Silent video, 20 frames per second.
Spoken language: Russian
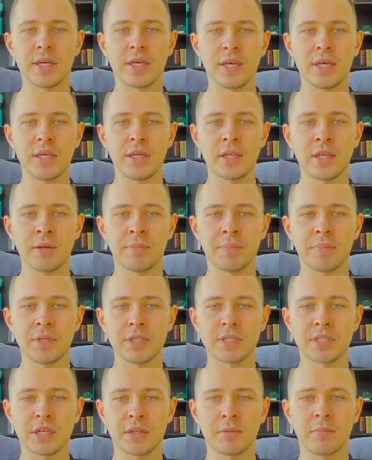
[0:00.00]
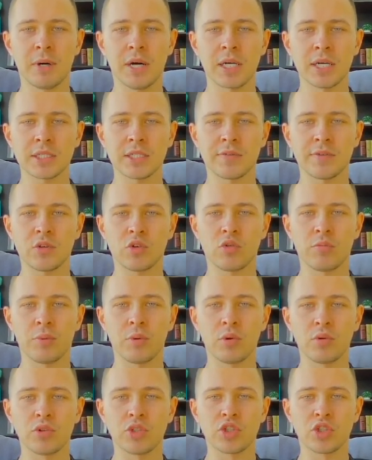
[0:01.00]
И на 50 баксов
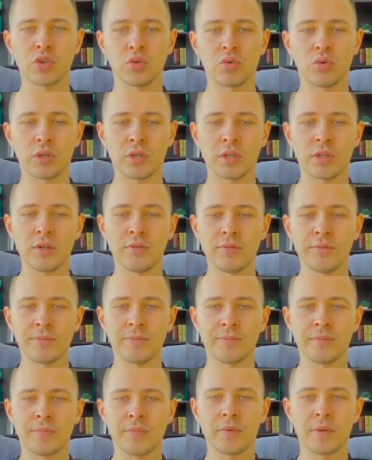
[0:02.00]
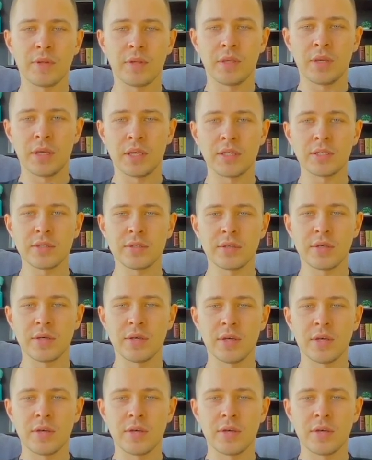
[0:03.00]
докуплю еще токенов, есть.